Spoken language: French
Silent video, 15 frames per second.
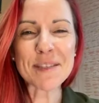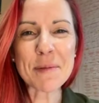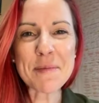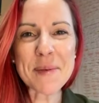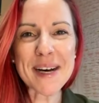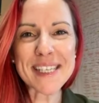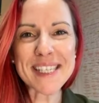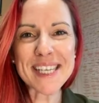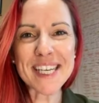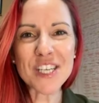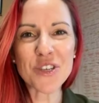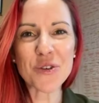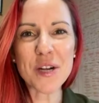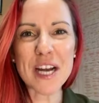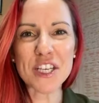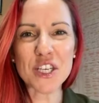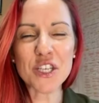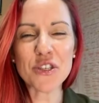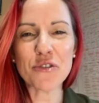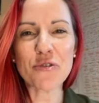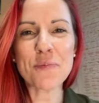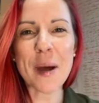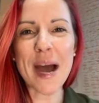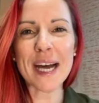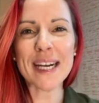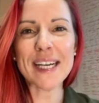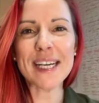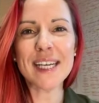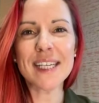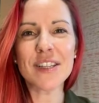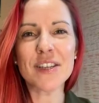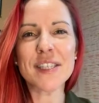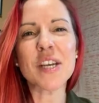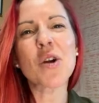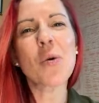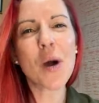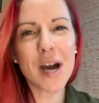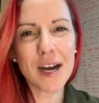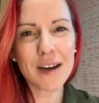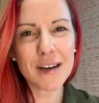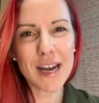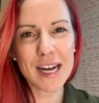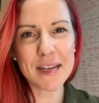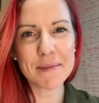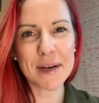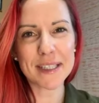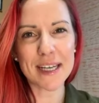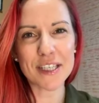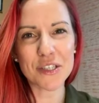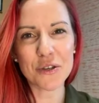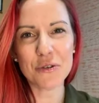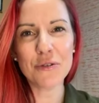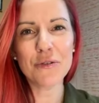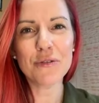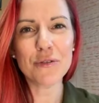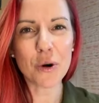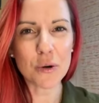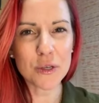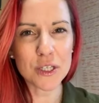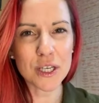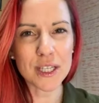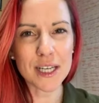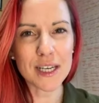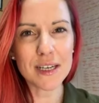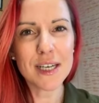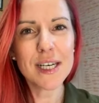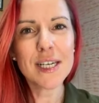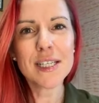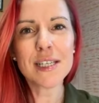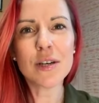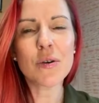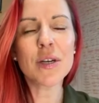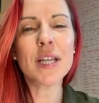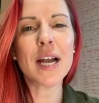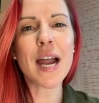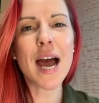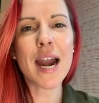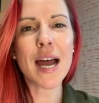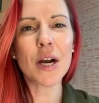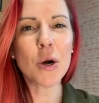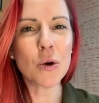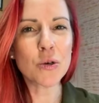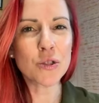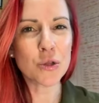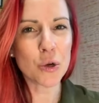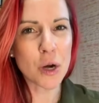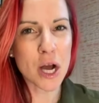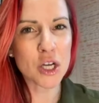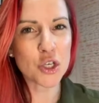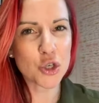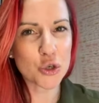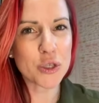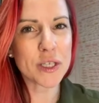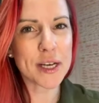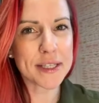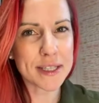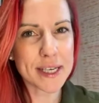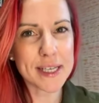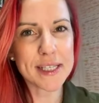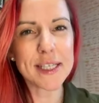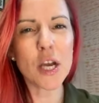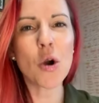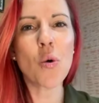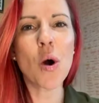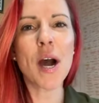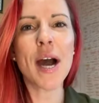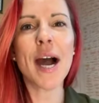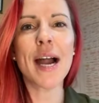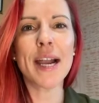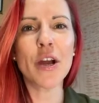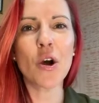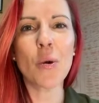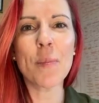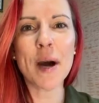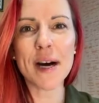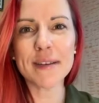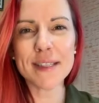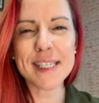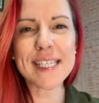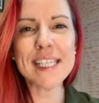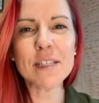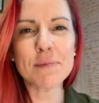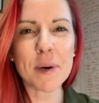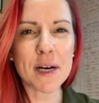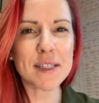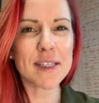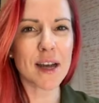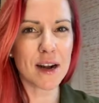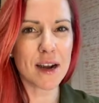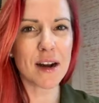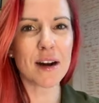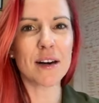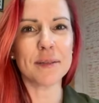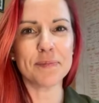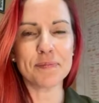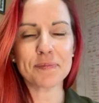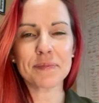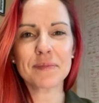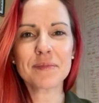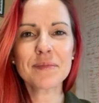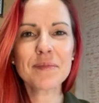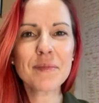la semaine passée, j'ai eu la chance de vous parler de c'est quoi l'alimentation fonctionnelle. C'est quoi d'aller à la cause d'un enjeu de santé. C'est quoi aller comprendre ce qui se passe dans le corps